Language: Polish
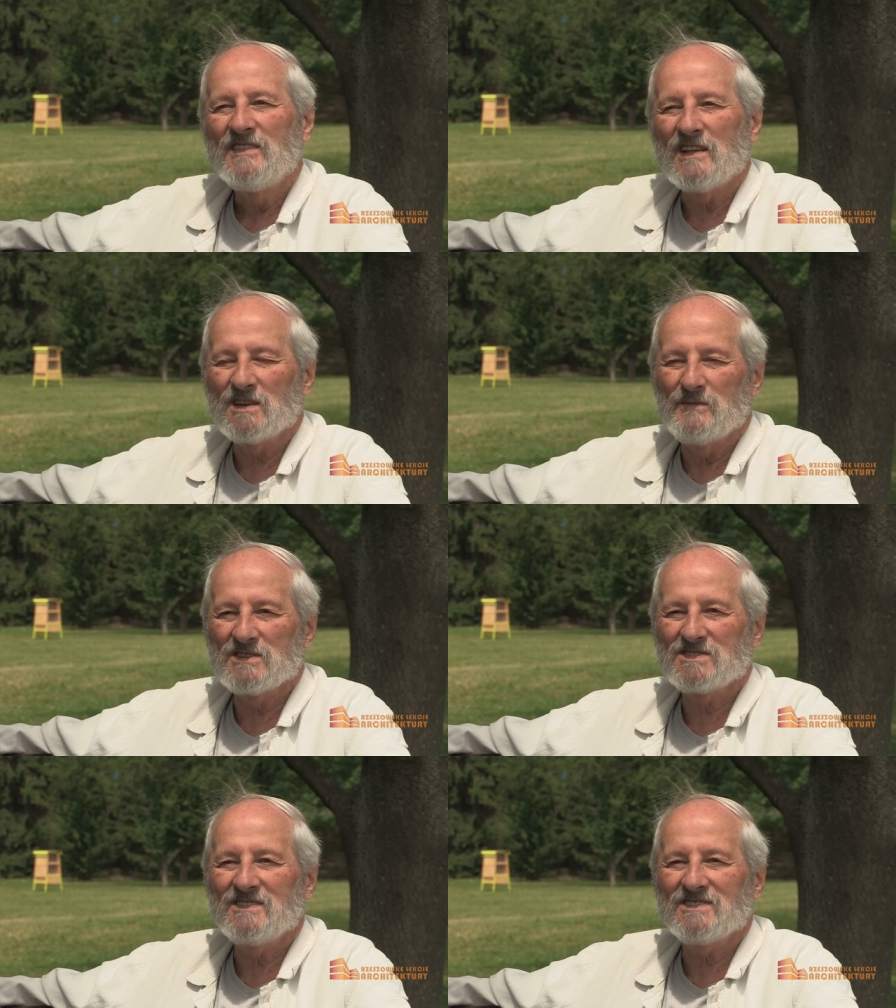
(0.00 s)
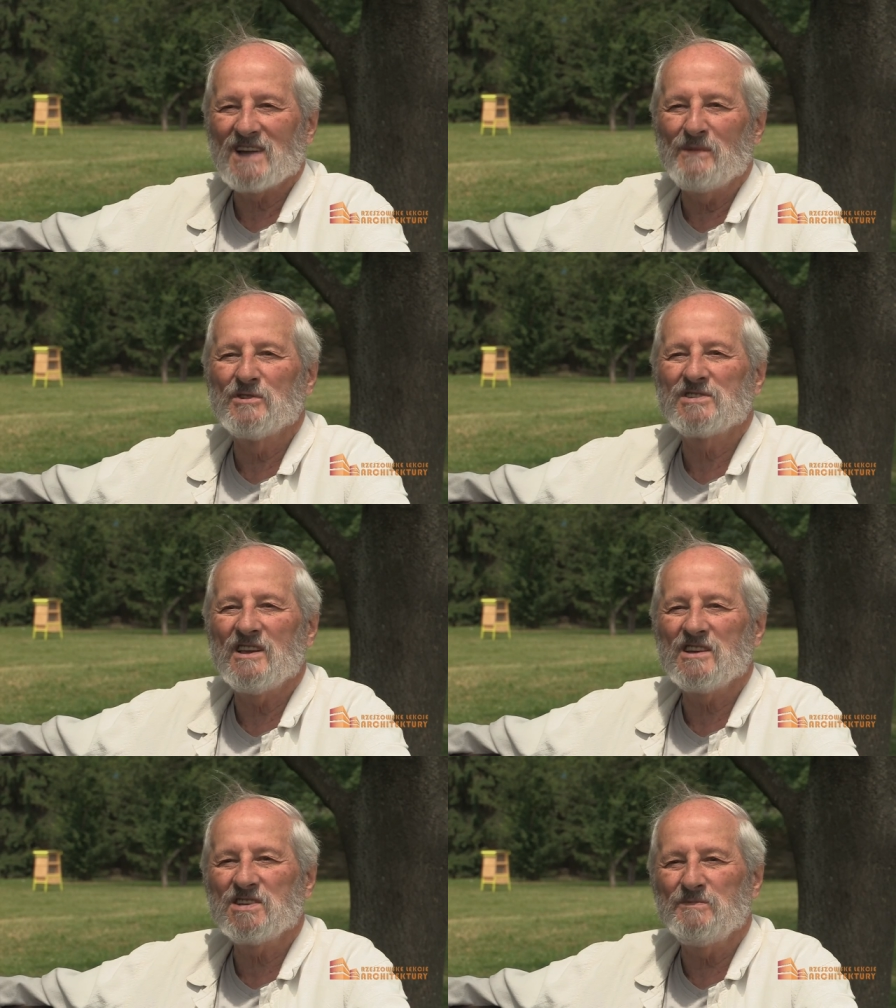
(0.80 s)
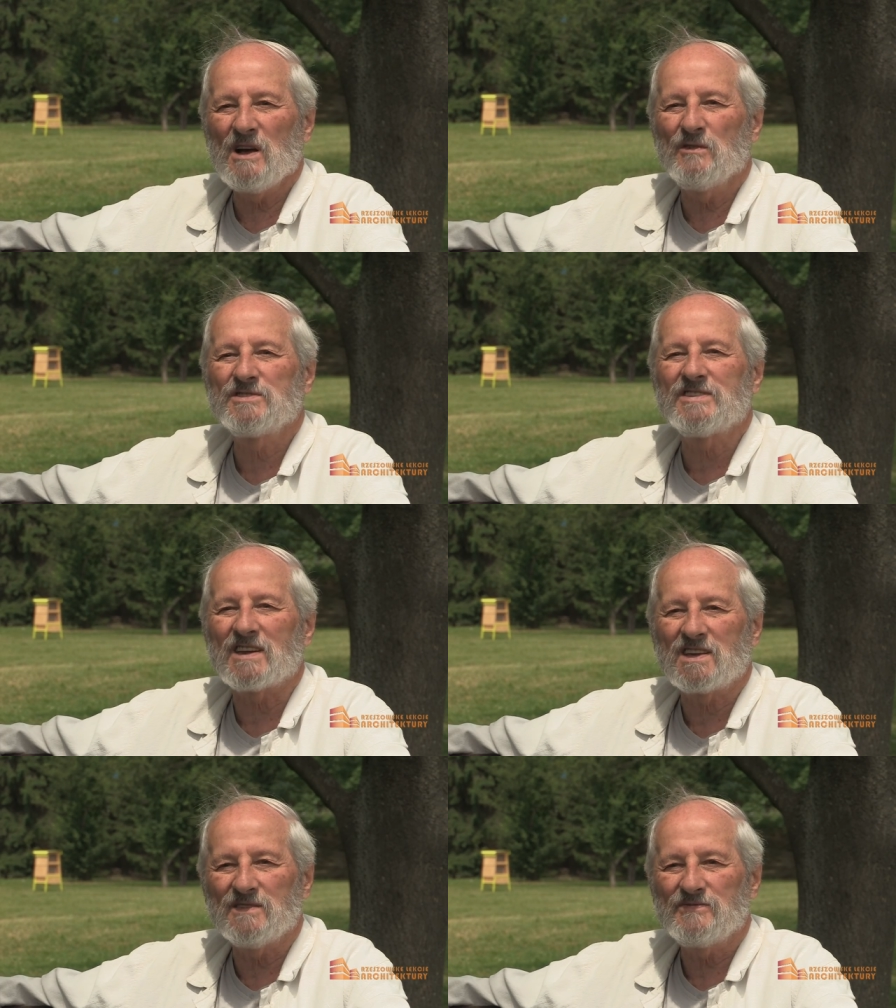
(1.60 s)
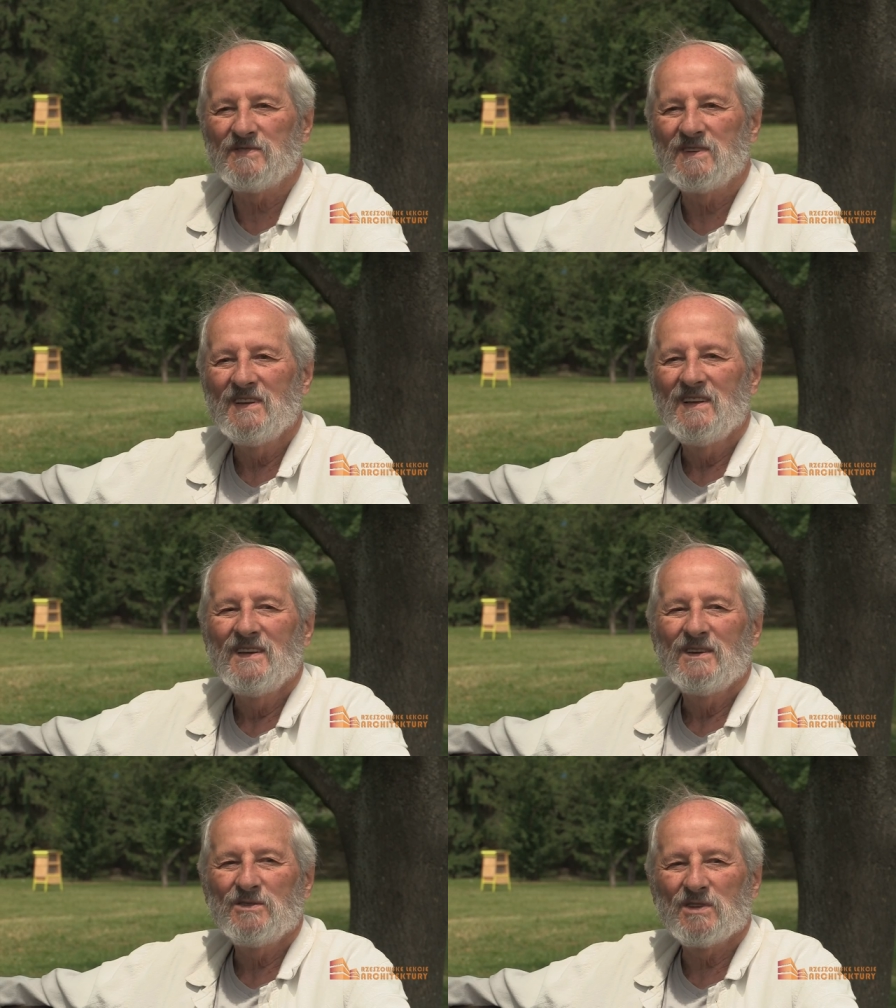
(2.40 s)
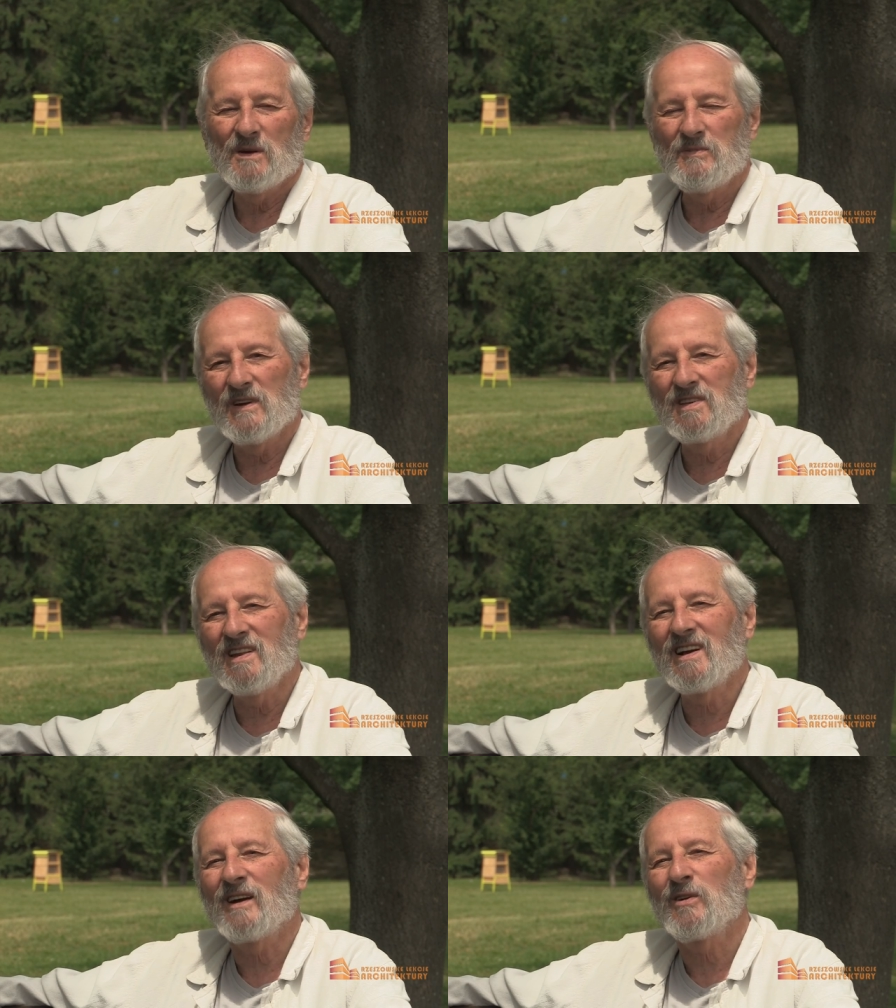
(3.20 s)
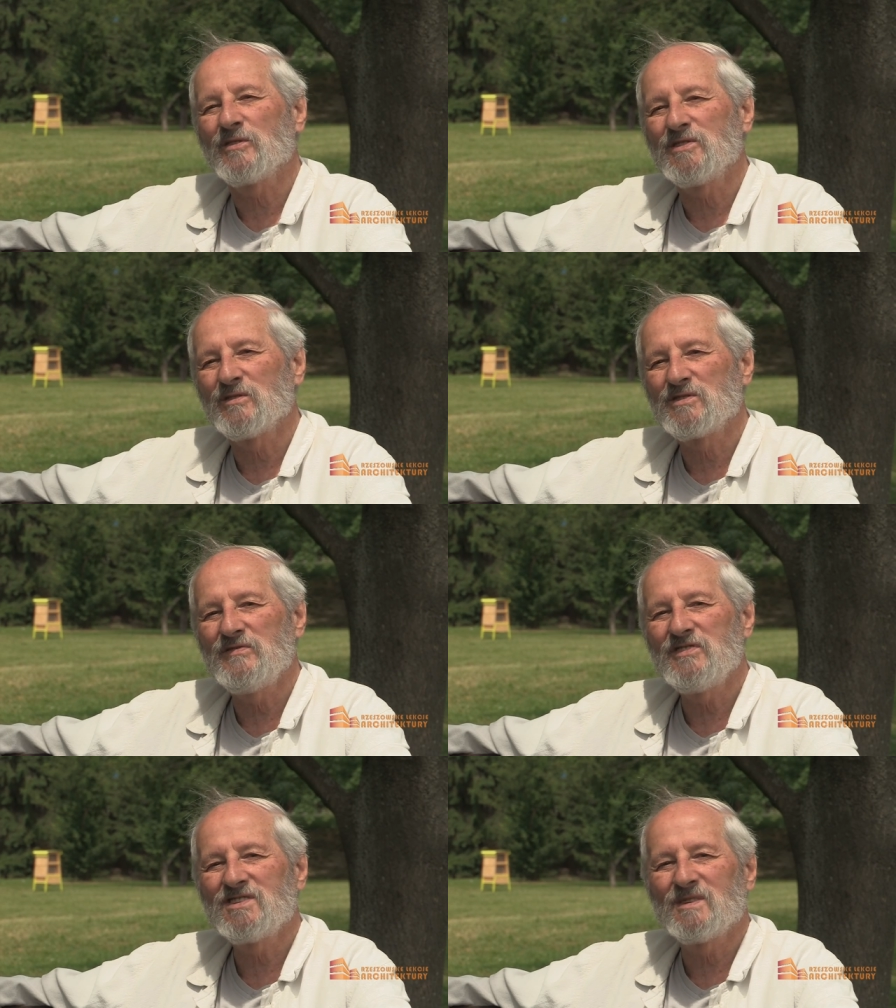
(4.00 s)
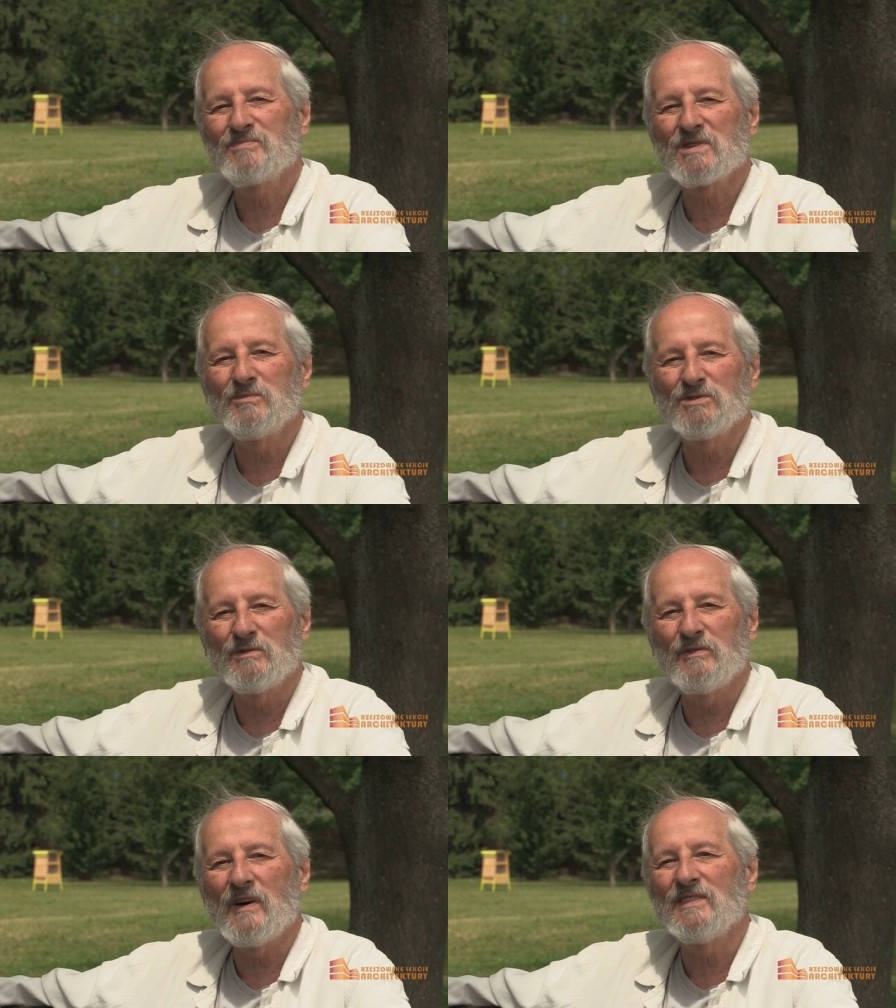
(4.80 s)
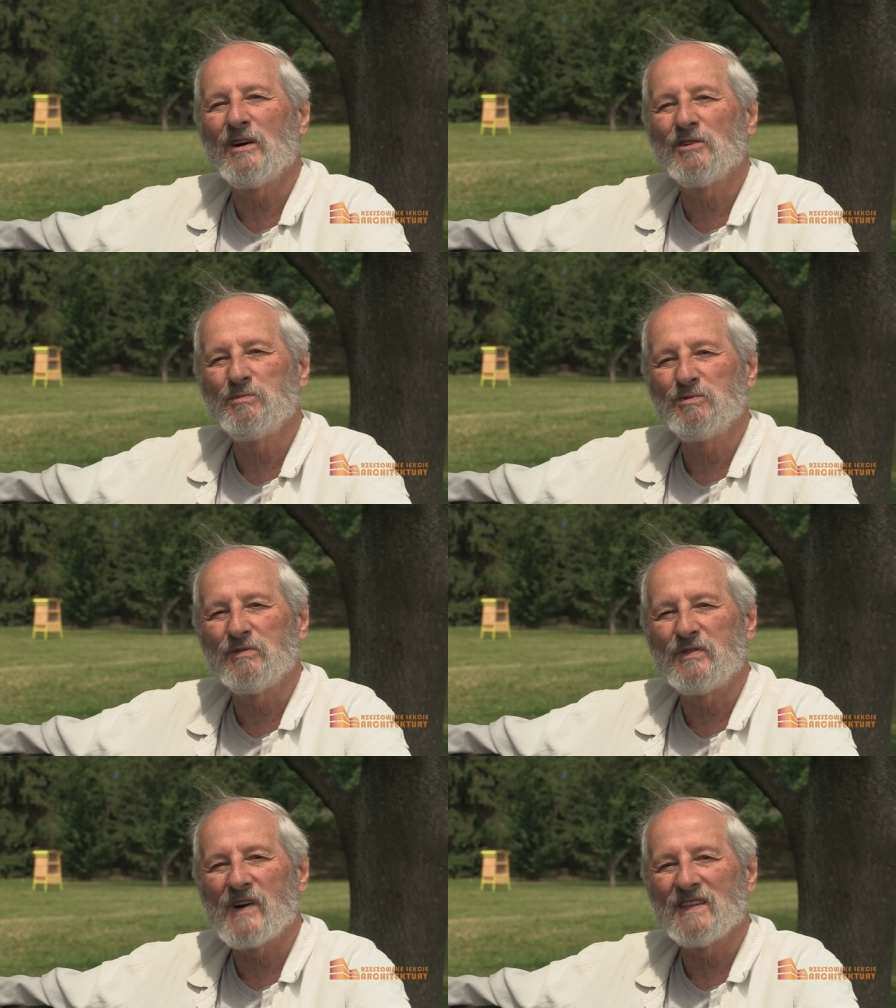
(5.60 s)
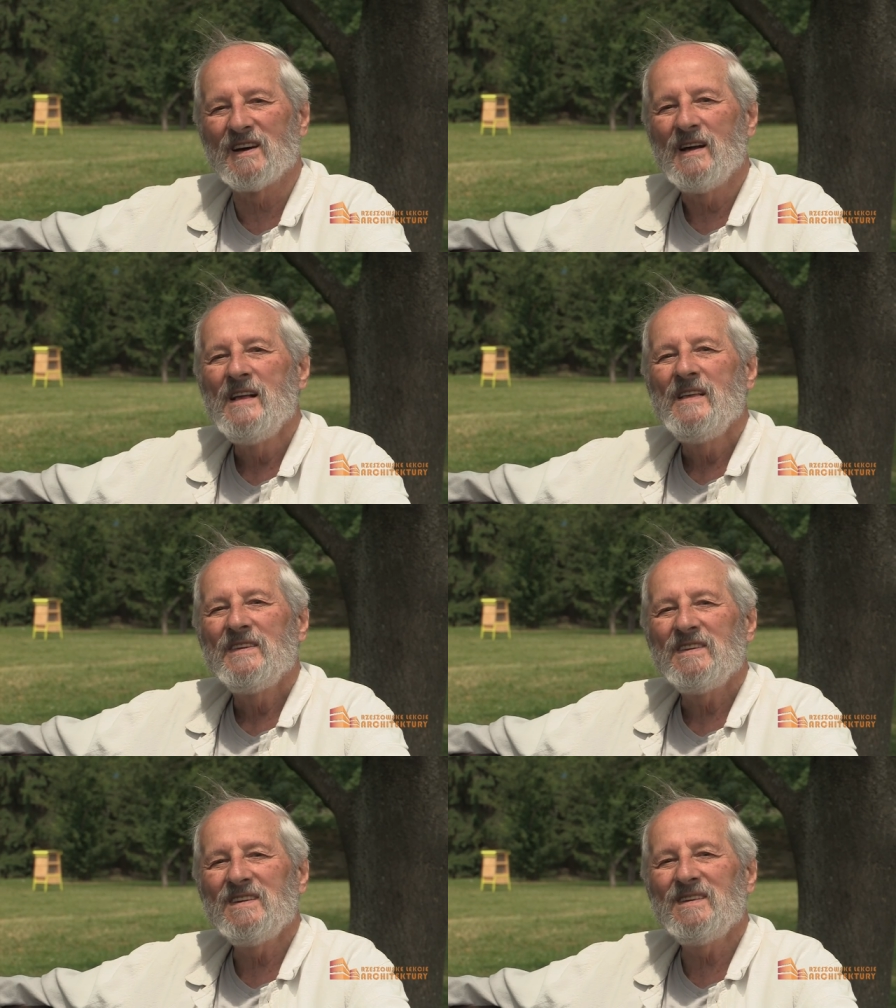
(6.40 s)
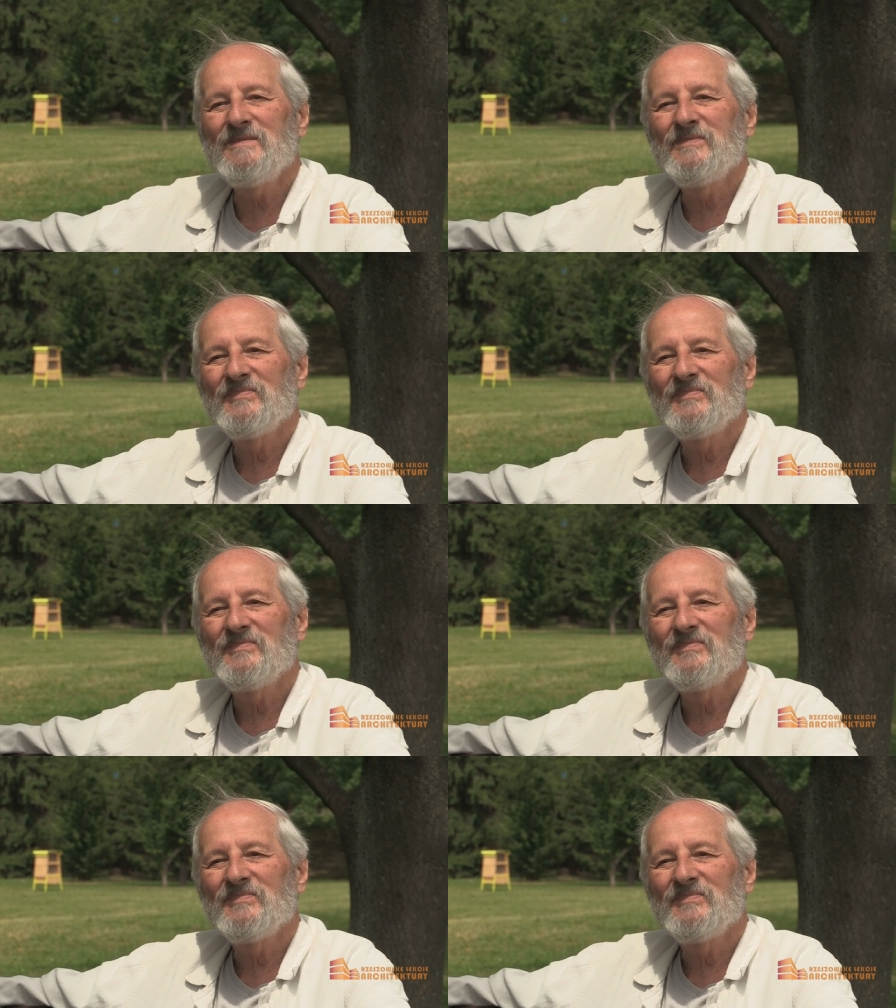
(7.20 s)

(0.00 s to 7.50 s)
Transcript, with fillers: natomiast samo Zalesie miało cerkiew, która była kilkakrotnie oczywiście przebudowywana, odbudowywana i